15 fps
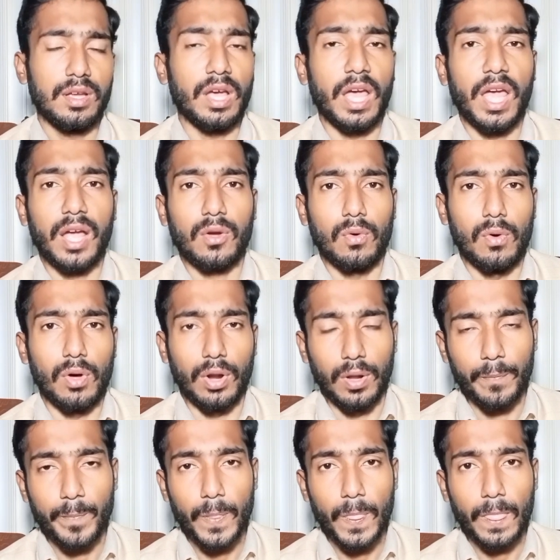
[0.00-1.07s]
ये हैं
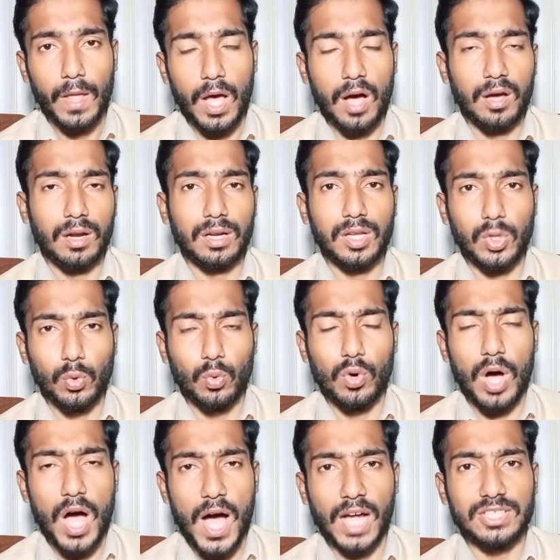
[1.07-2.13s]
कौन आखिर
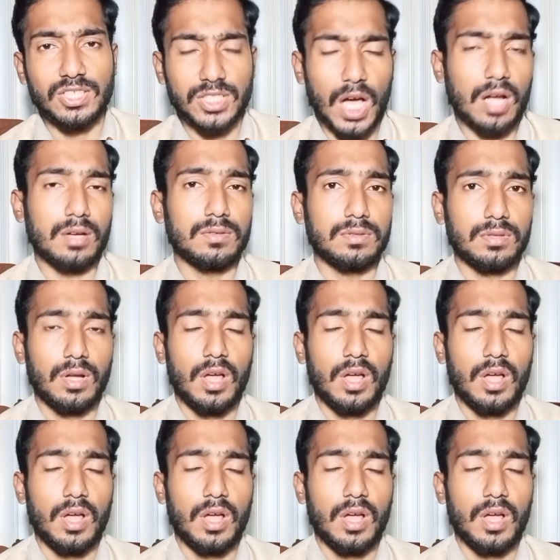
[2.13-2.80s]
क्यों आज तक